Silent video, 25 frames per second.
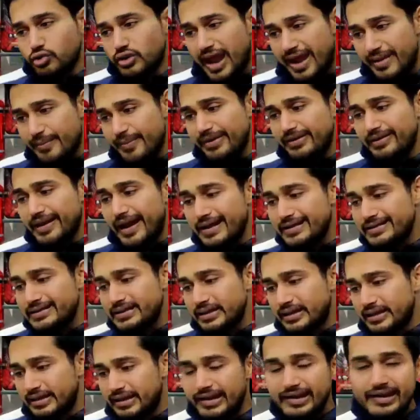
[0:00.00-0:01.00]

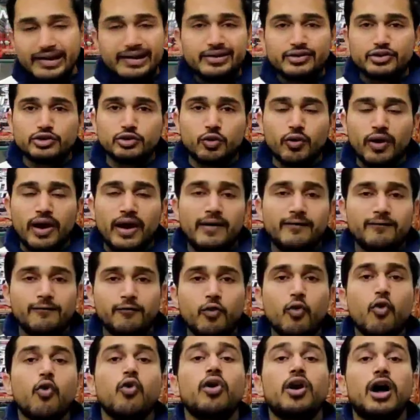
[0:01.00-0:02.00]
डायमाटाइज इलीड जो है
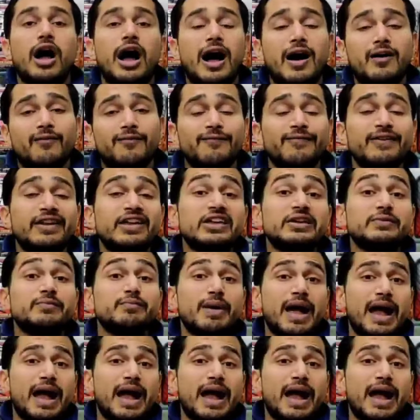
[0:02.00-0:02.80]
वो काफ़ी